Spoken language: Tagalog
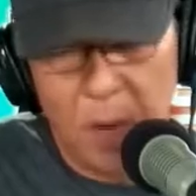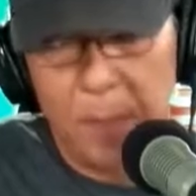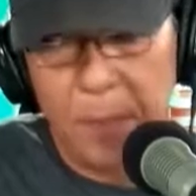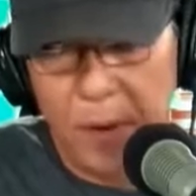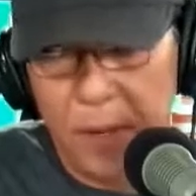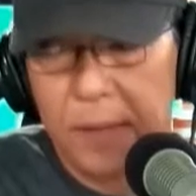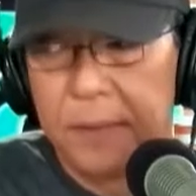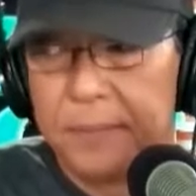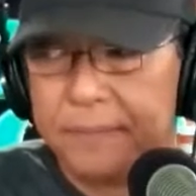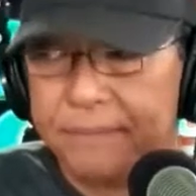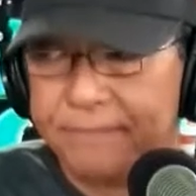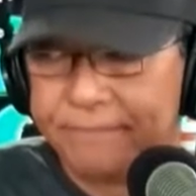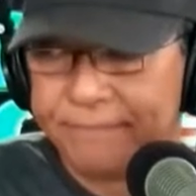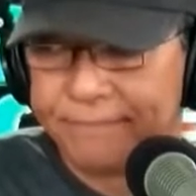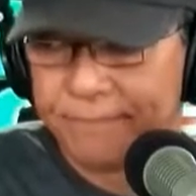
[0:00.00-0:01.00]
po Opo. ay
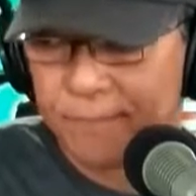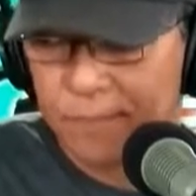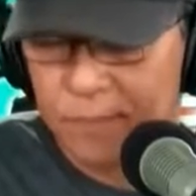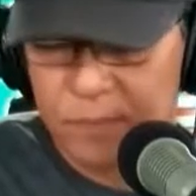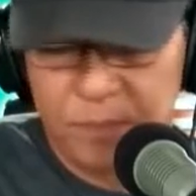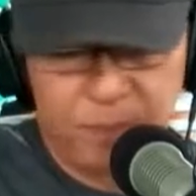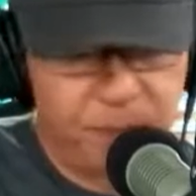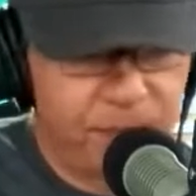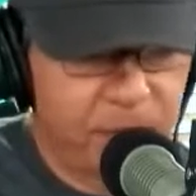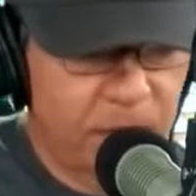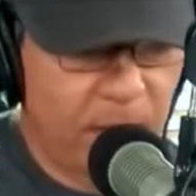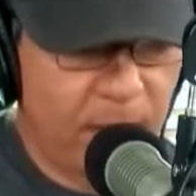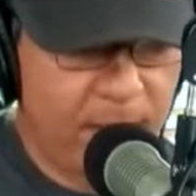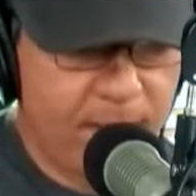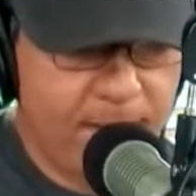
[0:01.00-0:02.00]
i-disclose nating
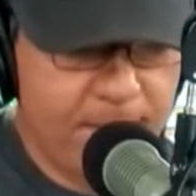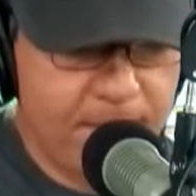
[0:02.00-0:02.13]
lahat